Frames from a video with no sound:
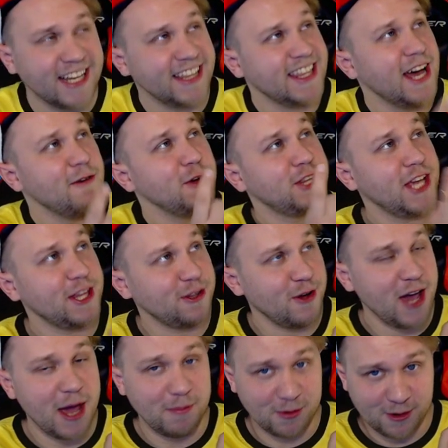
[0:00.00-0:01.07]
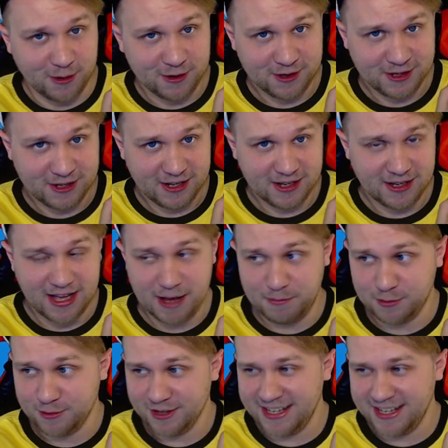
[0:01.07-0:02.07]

на вот эту эпку эпку.